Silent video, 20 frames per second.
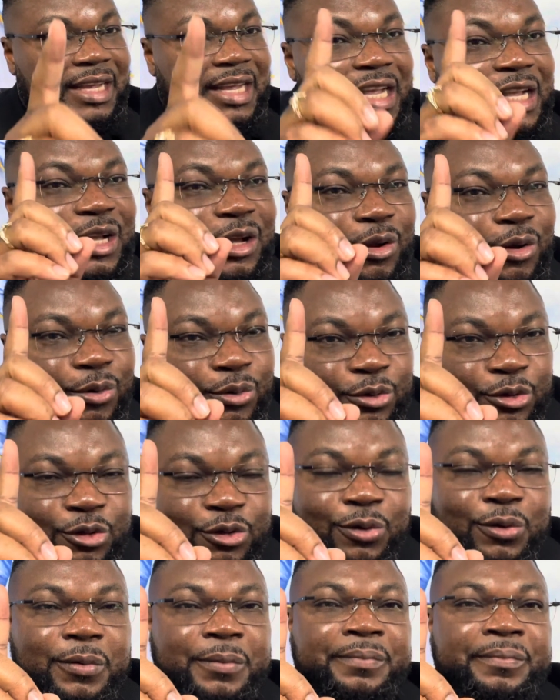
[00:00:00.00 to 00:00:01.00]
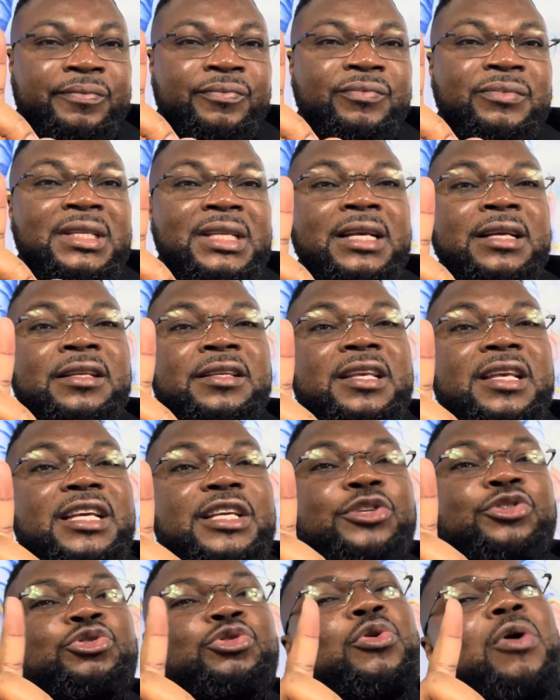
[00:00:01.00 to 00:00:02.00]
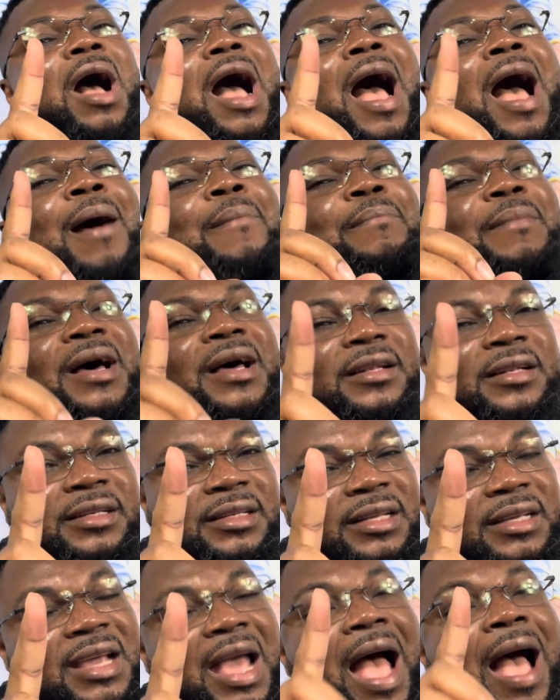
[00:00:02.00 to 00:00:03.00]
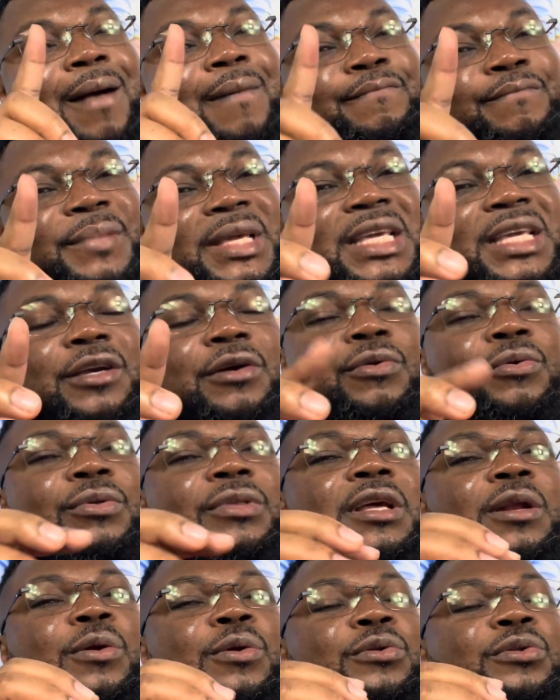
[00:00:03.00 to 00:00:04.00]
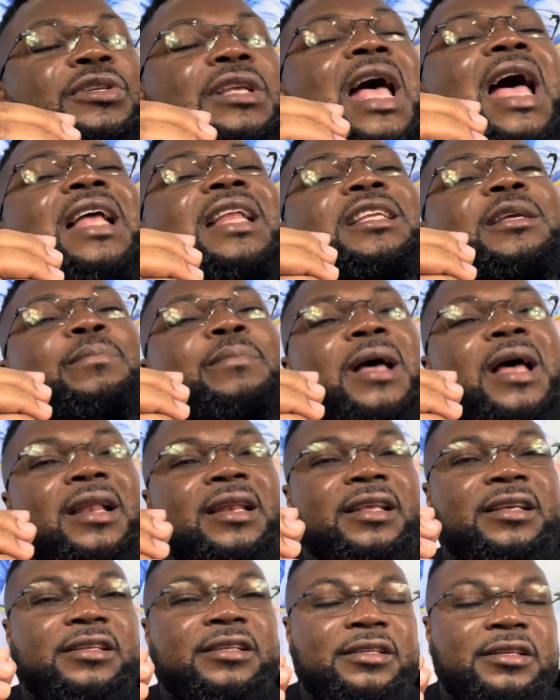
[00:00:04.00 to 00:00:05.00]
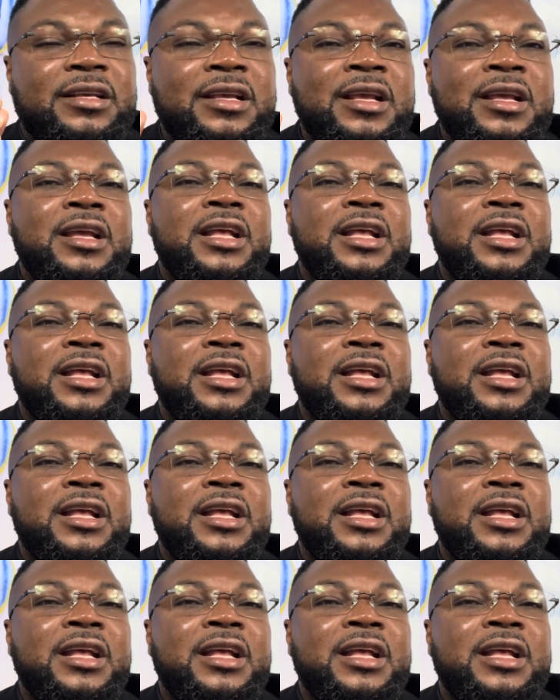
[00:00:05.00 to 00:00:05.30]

E incluso se hizo amante, amigo de los animales.